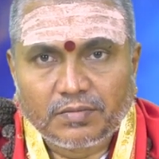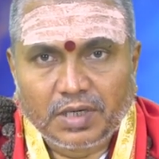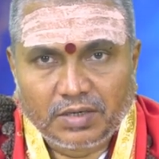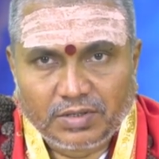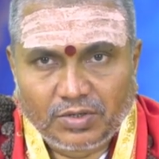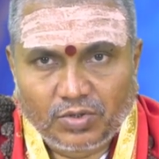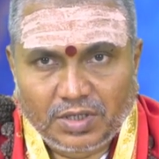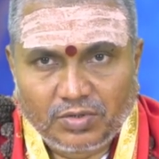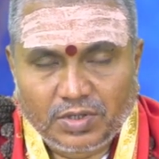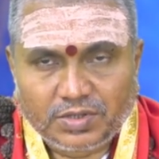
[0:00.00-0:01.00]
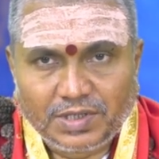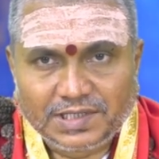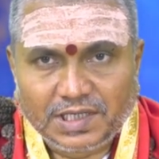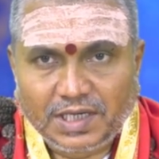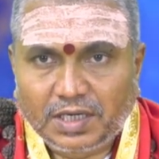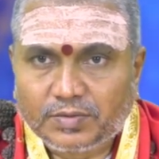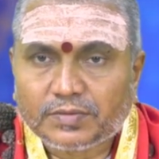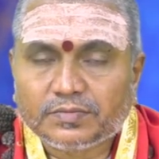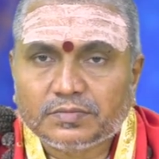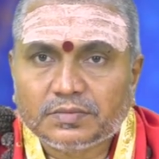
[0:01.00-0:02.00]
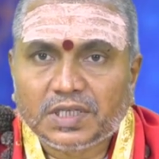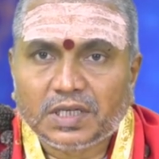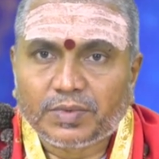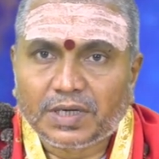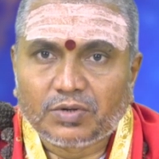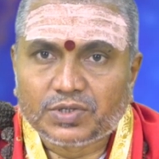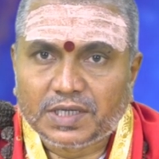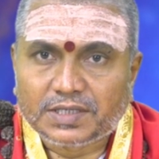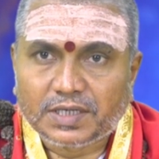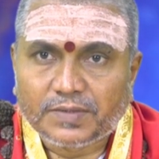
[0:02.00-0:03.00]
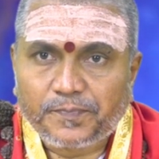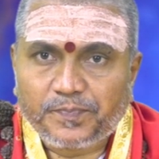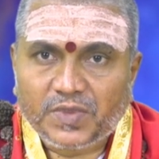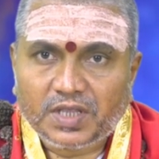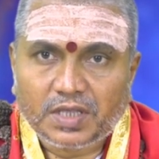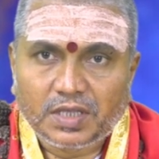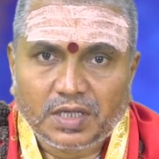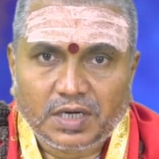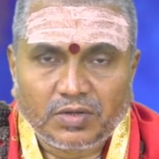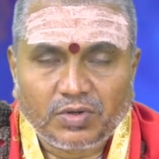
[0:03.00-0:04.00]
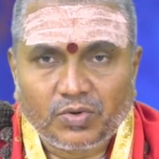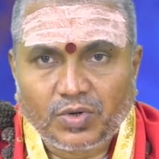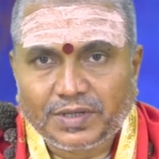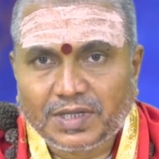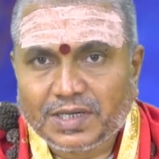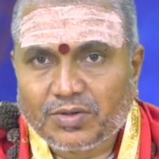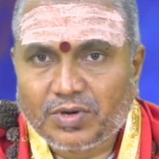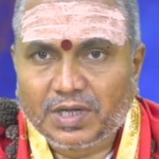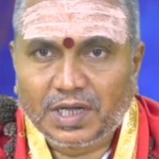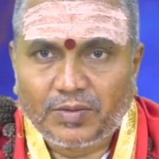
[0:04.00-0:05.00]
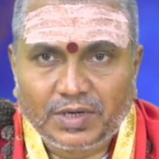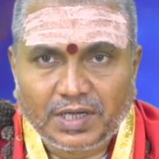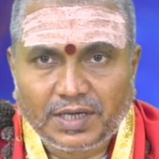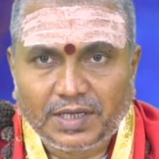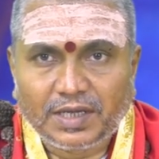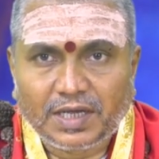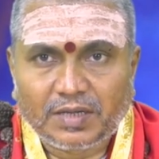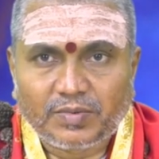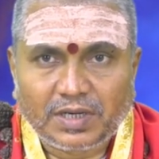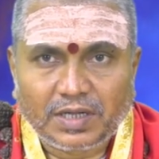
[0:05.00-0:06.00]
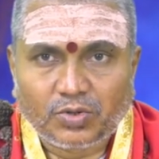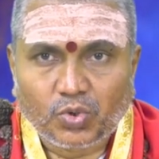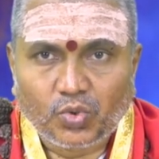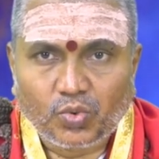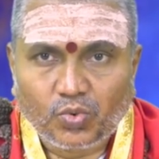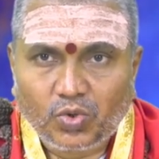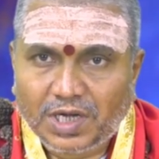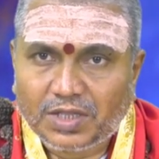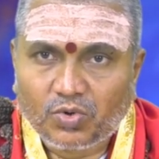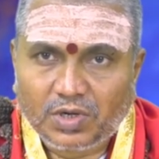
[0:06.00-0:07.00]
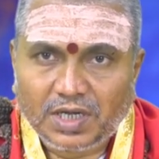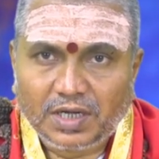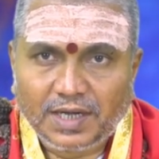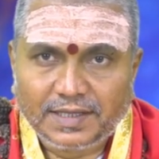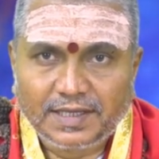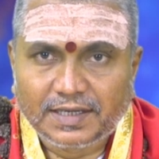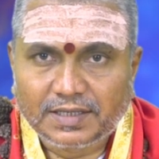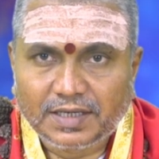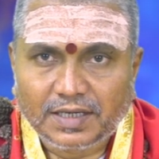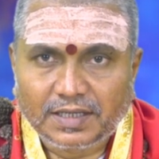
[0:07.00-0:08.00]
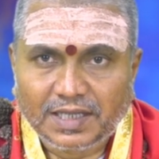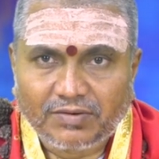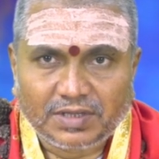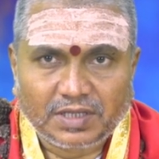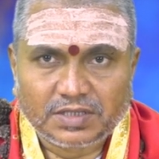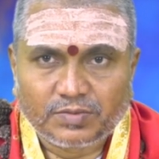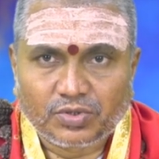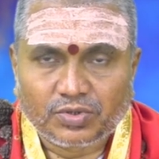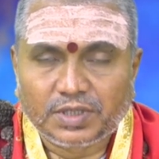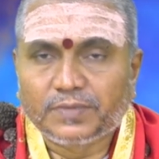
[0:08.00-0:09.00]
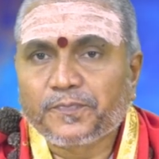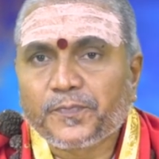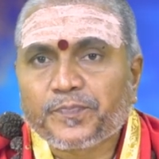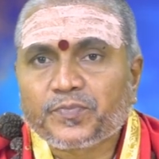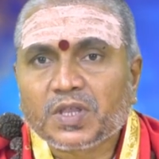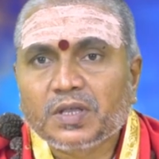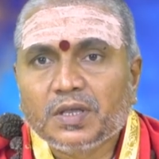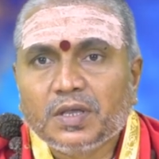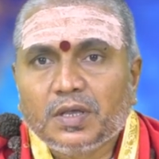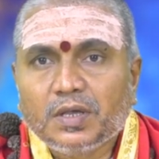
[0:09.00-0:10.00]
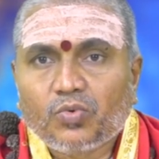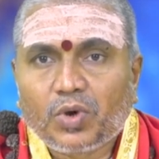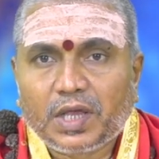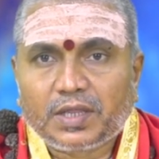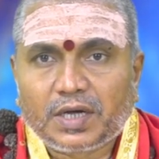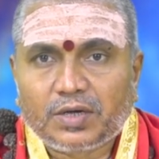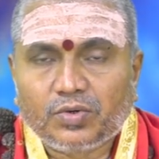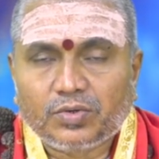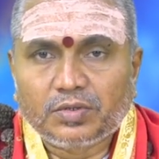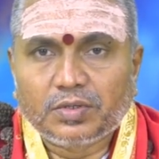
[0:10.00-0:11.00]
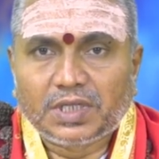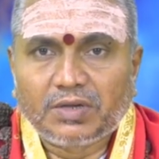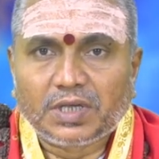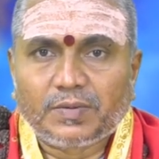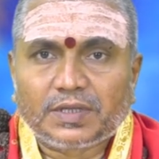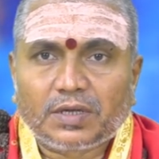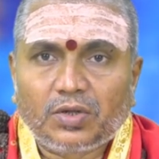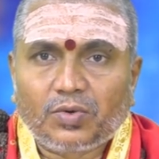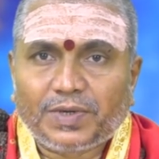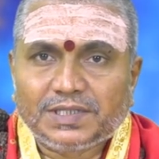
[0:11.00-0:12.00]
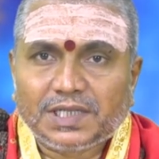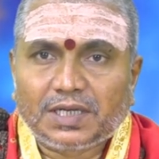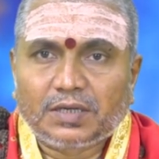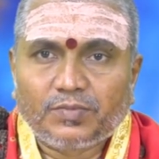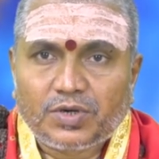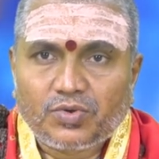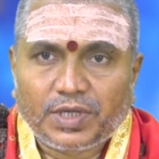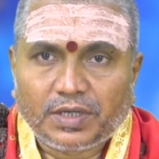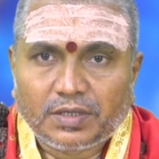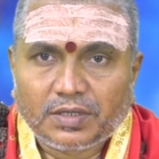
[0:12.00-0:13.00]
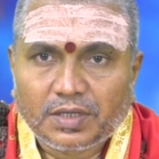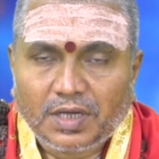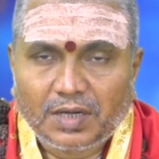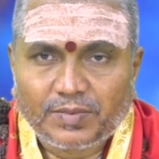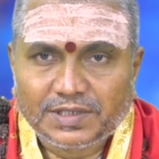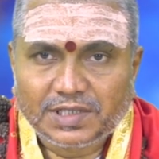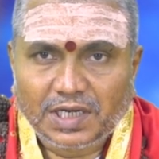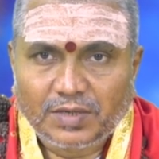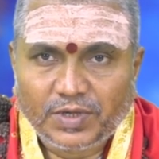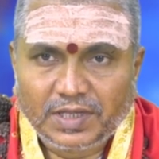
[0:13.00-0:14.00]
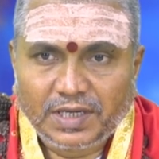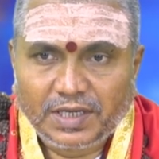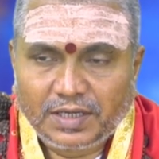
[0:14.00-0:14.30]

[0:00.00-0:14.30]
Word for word: భగవద్ అనుగ్రహం కోసం అర్చనాక్రమం ఏ పండుగ వచ్చినా సరే ఇక్కడ వరకు అందరికీ కూడా కామన్గానే అన్ని పండుగలతోనూ ఉగాది కూడా అదే రీతిగా నిర్వర్తించబడుతుంది ఉగాది నాడు దేవతా మందిరంలో పంచాంగం పెట్టుకుని ఆ పంచాంగం మీద